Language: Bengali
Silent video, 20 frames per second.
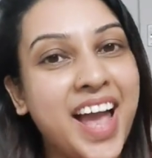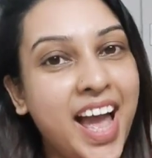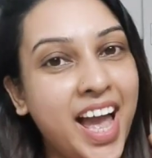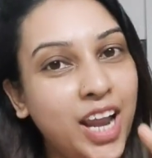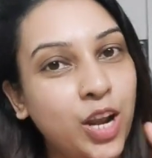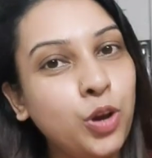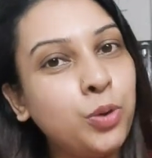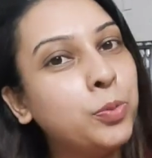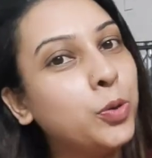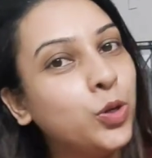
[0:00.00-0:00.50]

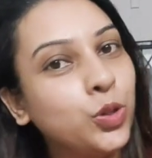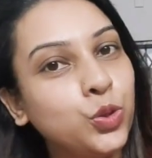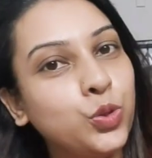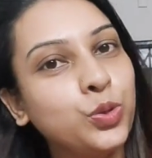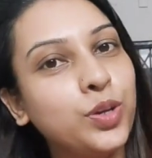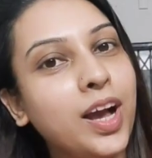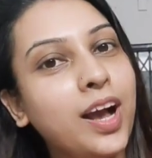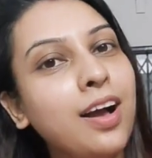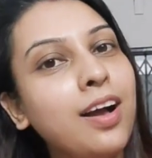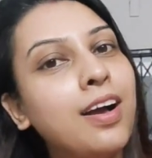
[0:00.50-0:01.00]
হ্যালো
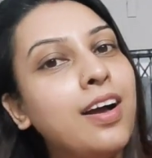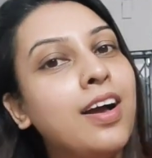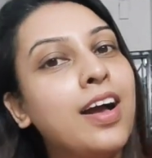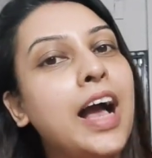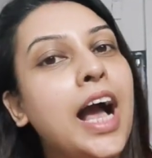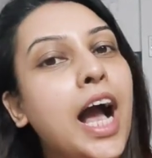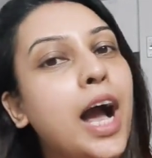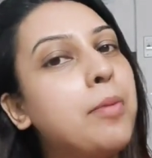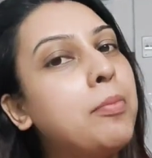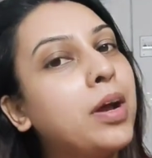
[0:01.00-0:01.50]
বন্ধুরা
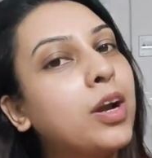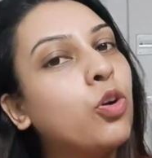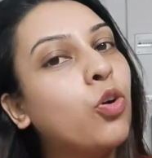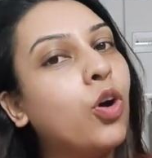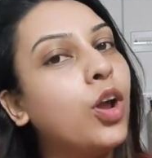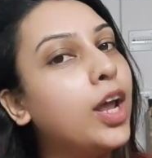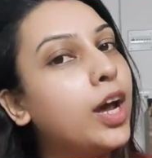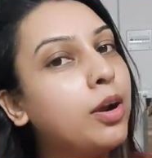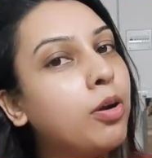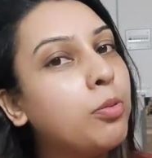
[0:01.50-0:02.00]
আমার
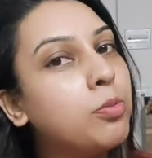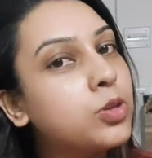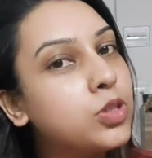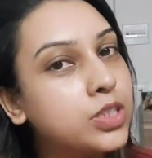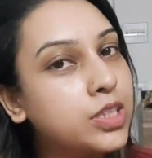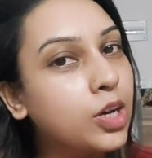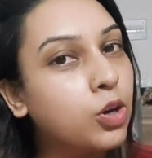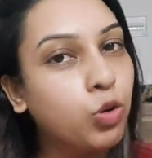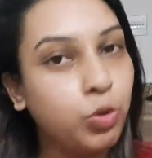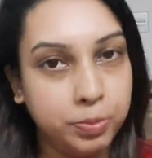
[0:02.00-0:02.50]
গলার
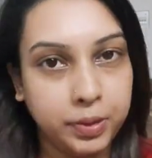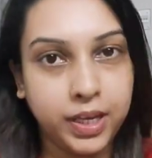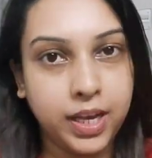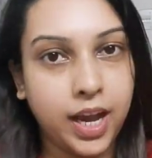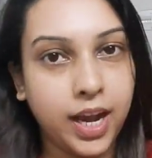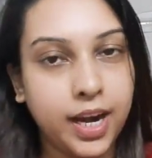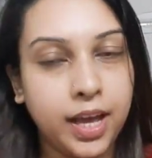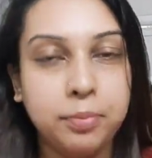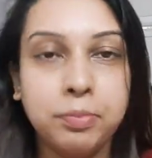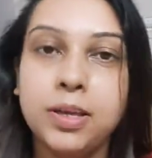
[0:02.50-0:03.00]
অবস্থা খুবই
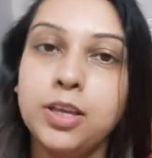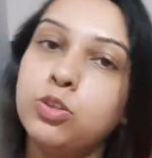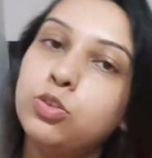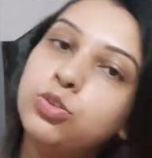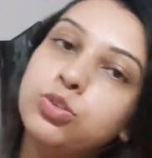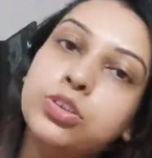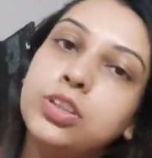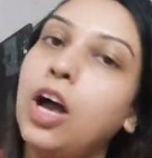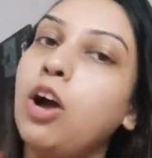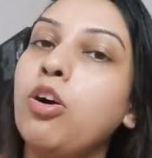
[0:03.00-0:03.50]
খারাপ
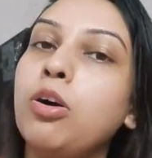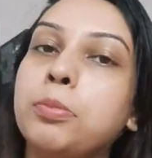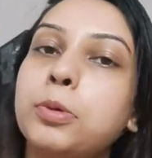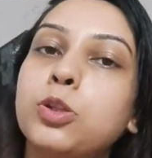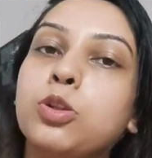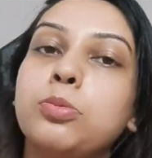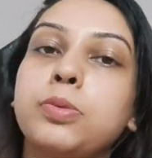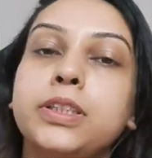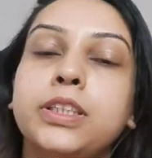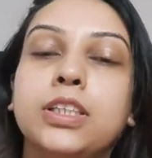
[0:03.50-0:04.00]
কিন্তু তাও
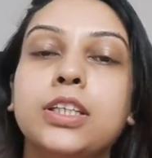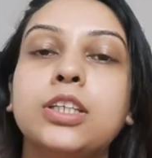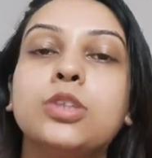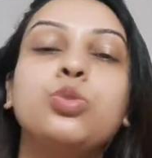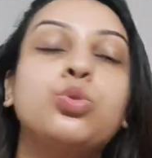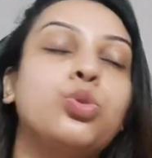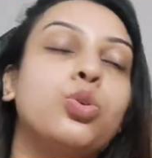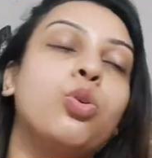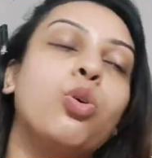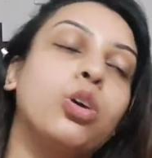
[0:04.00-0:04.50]
আমি তোমাদেরকে
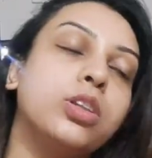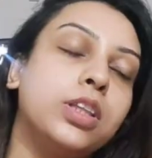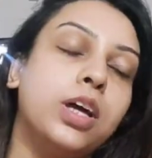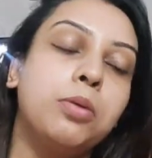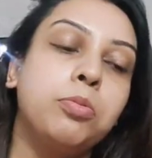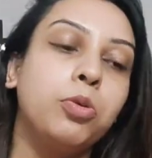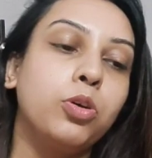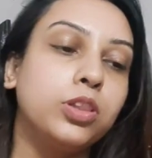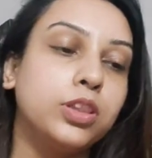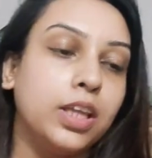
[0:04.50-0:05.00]
দুটো
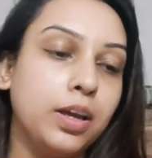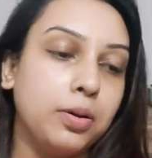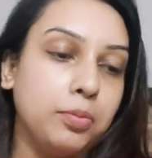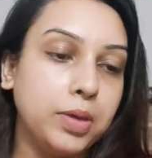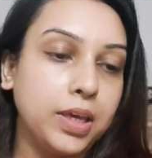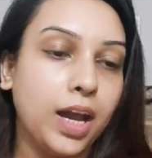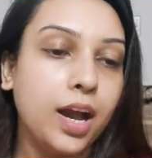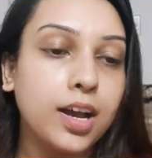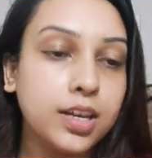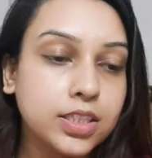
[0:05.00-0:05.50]
কথা বলতে
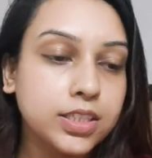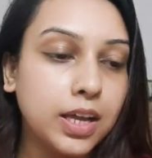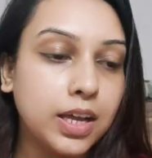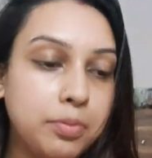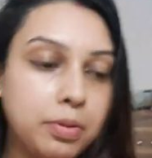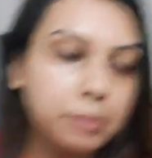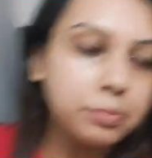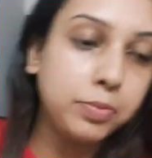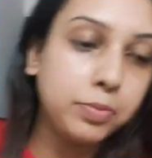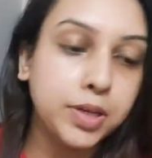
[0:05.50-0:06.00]
আমি
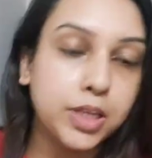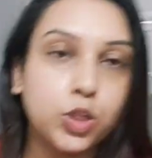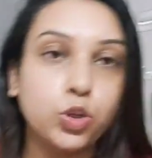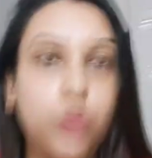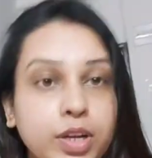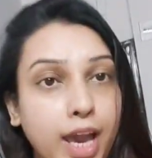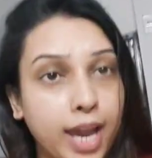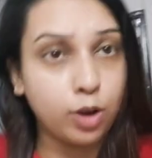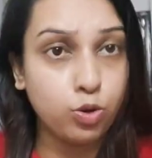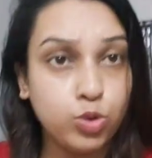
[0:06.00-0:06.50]
আসলাম আমি
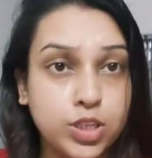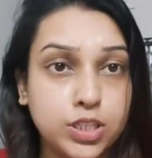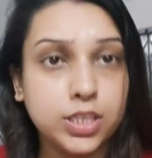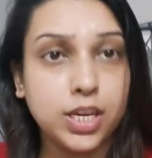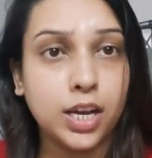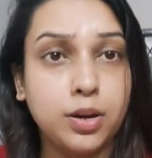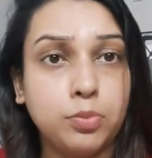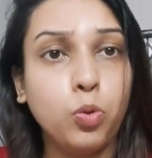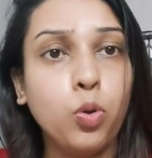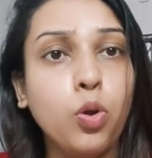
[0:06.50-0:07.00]
ভিডিওটা এখনই
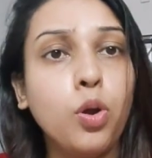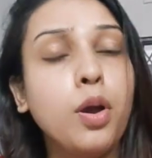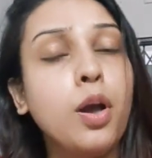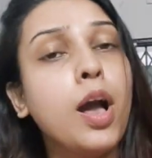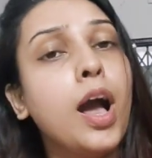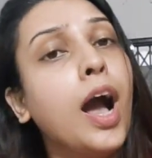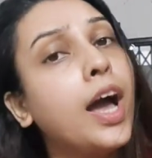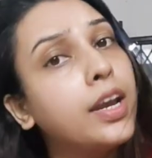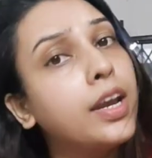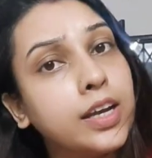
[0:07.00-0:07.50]
ছাড়বো
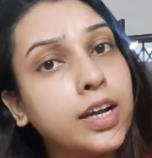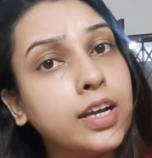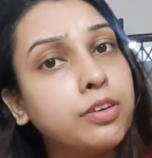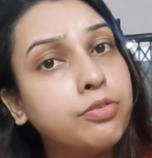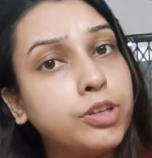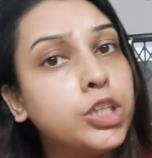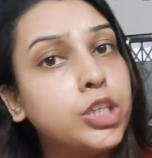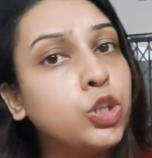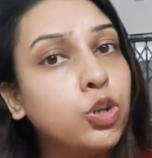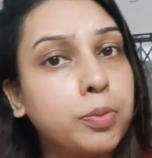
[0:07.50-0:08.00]

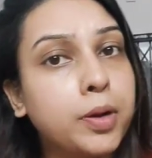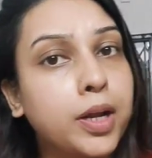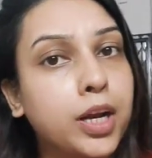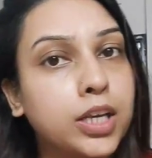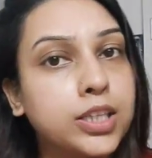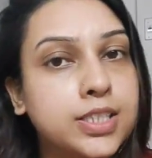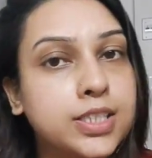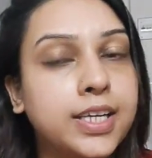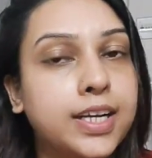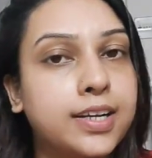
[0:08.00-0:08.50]
আনকার ভিডিও
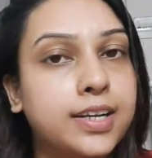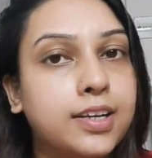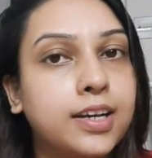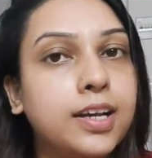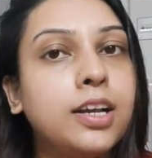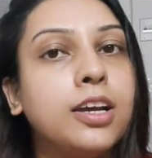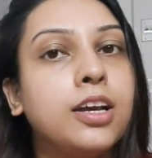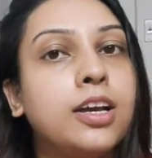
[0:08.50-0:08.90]
বানাচ্ছি একটা